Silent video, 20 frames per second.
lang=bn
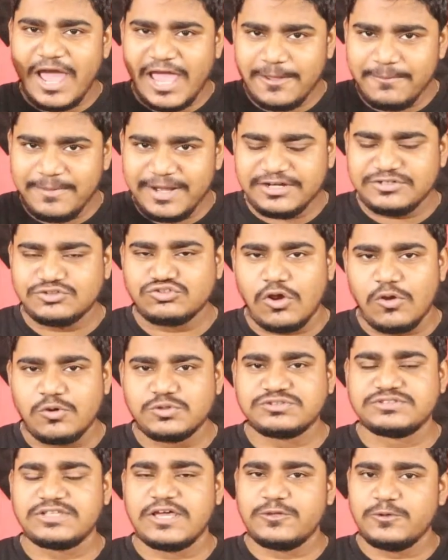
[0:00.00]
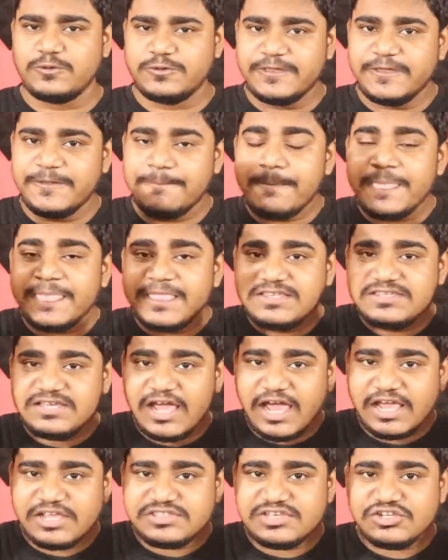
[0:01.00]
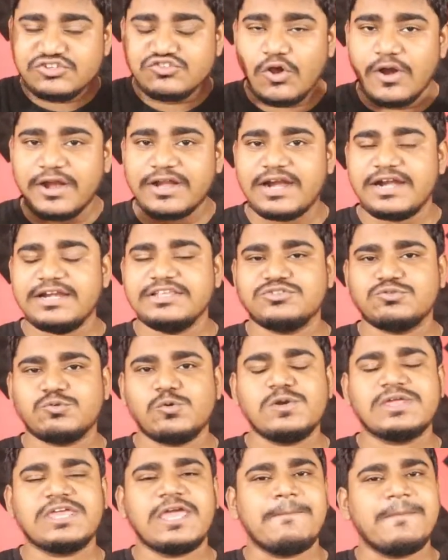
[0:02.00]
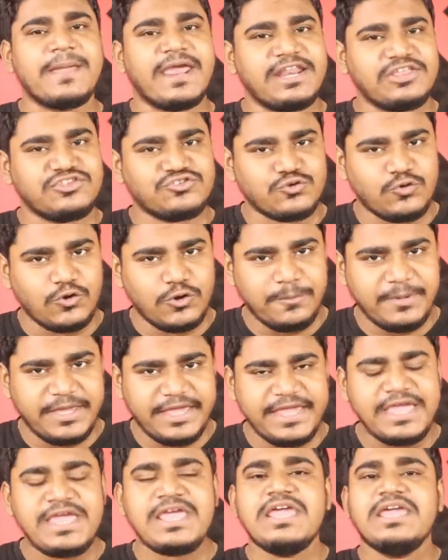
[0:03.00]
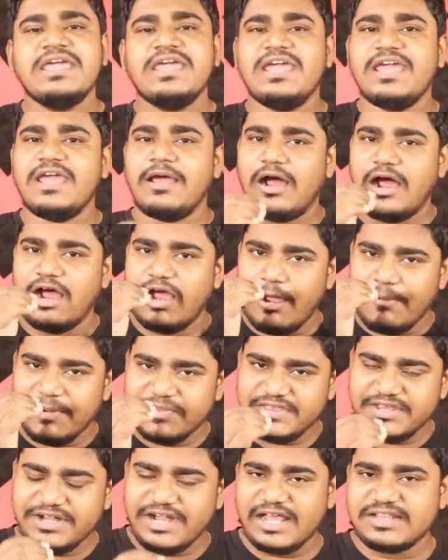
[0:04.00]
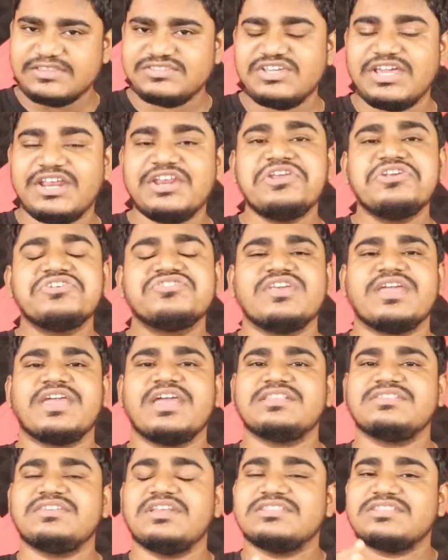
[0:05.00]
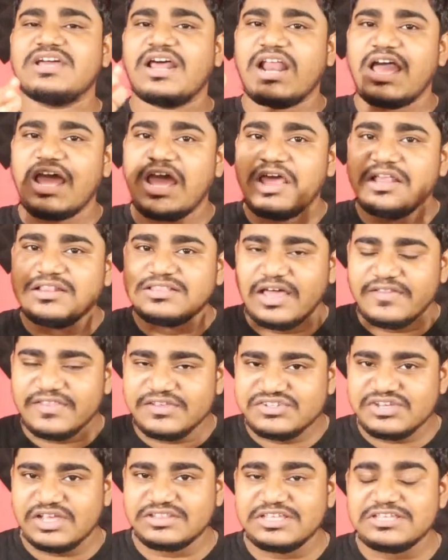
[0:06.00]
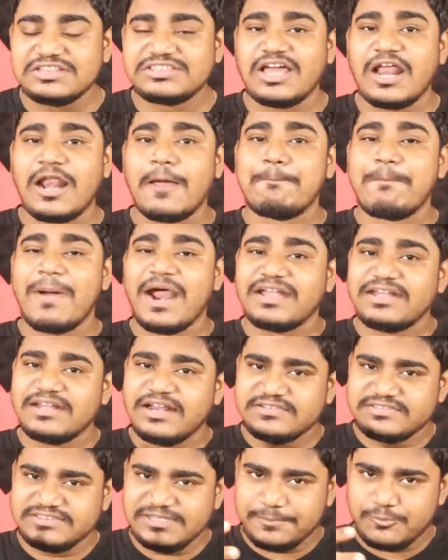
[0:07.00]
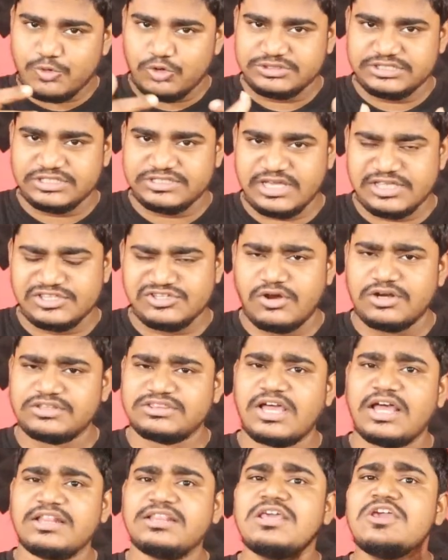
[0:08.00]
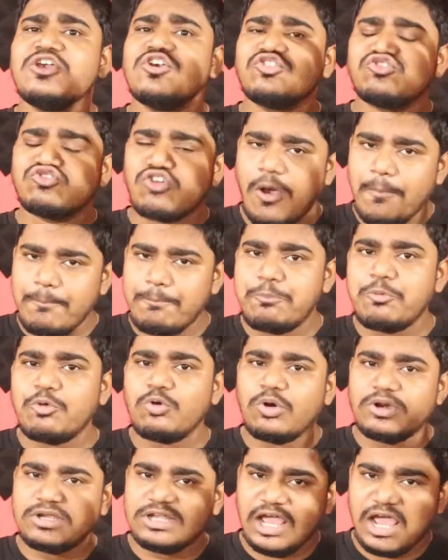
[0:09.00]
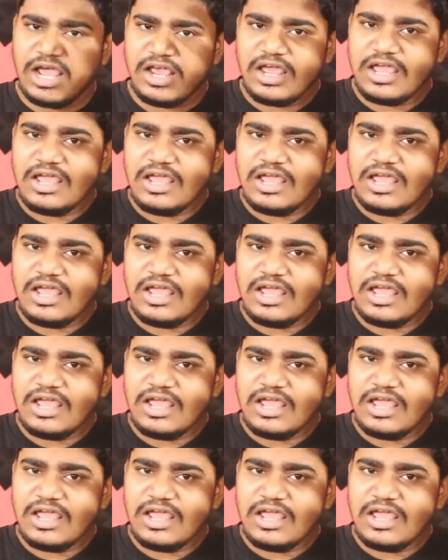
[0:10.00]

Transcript: প্রাইভেট সংস্থা যদি চায় যে সরকারি স্কুলকে ম্যানেজ করবে এ আমাদের রাজ্যের সেক্ষেত্রে তারা তাদের সাথে তারা পার্টনারশিপ করতে চাইছে অর্থাৎ সম্পূর্ণটা